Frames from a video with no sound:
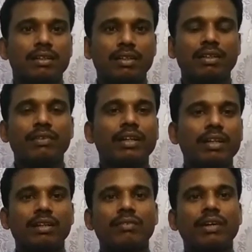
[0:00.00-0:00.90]
அந்த
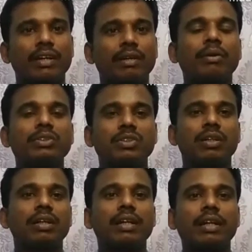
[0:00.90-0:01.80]
வரிகள் வாக்கியம் அப்படின்னு
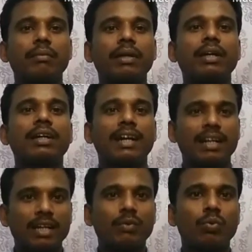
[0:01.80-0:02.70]
சொல்லலாம் எப்படி
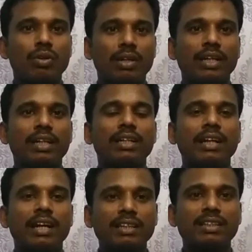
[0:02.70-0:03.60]
கடலை உருண்டை
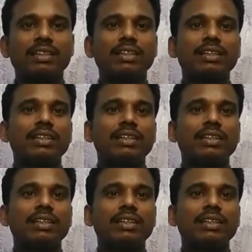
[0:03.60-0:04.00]
நனைத்து